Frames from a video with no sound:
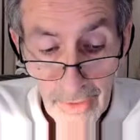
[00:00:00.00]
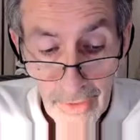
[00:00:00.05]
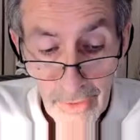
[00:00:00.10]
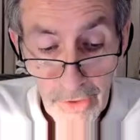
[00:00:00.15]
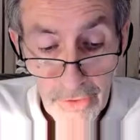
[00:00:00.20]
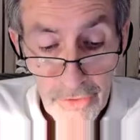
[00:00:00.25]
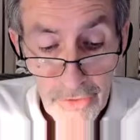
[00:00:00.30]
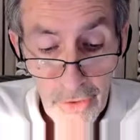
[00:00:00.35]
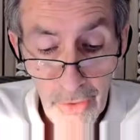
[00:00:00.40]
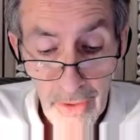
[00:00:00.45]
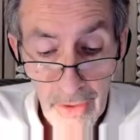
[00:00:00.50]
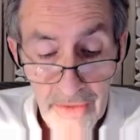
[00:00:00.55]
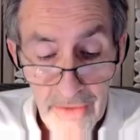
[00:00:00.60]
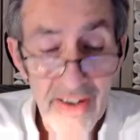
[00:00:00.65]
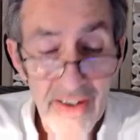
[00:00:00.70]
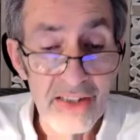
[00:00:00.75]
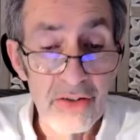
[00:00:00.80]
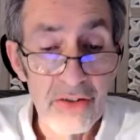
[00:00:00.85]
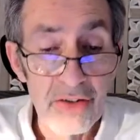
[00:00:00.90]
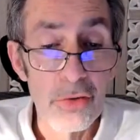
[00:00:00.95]
Le temps
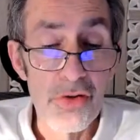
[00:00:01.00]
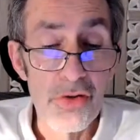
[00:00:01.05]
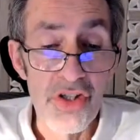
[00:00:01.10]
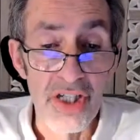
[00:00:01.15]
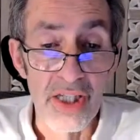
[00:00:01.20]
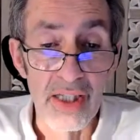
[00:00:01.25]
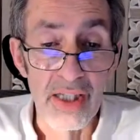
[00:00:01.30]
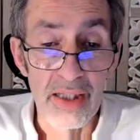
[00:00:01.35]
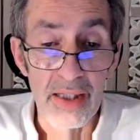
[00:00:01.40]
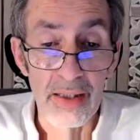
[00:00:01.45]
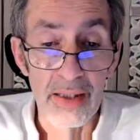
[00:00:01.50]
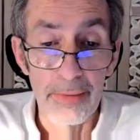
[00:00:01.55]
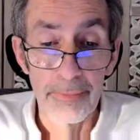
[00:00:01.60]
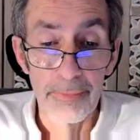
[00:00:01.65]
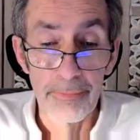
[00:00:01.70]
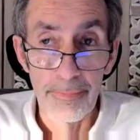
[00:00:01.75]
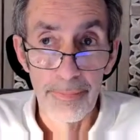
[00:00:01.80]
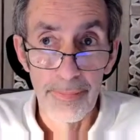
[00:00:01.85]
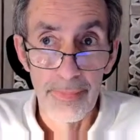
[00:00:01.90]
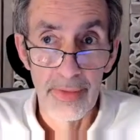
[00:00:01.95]
eschatologique,
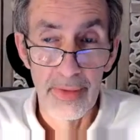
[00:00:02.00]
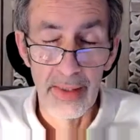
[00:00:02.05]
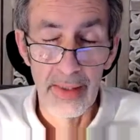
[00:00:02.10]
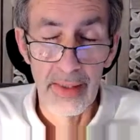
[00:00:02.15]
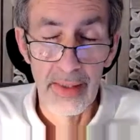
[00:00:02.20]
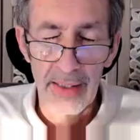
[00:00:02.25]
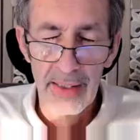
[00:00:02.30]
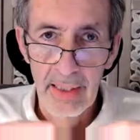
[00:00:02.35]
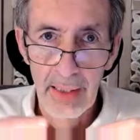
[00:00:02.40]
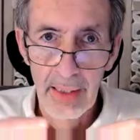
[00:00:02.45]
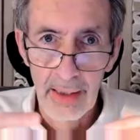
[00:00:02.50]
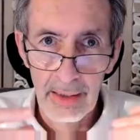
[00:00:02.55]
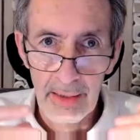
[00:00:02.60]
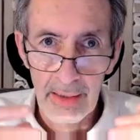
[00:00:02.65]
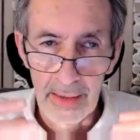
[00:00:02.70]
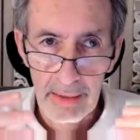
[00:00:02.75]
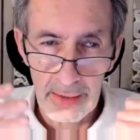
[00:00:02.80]
c'est-à-dire,